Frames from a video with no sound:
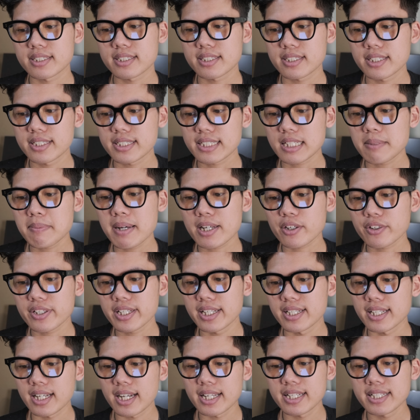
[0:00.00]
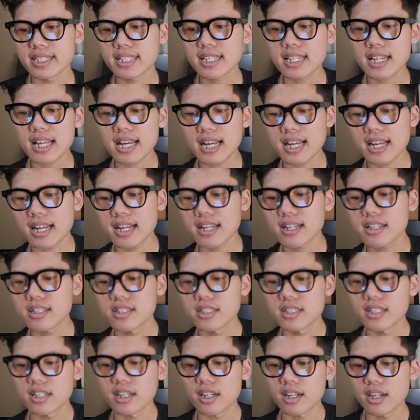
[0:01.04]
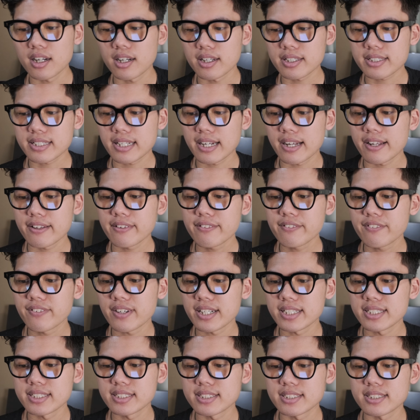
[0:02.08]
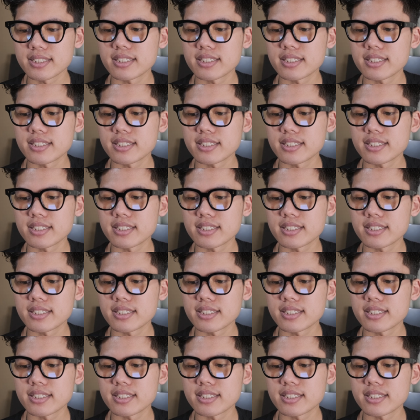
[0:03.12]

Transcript: thì các bạn có thể thấy là uh, cái phần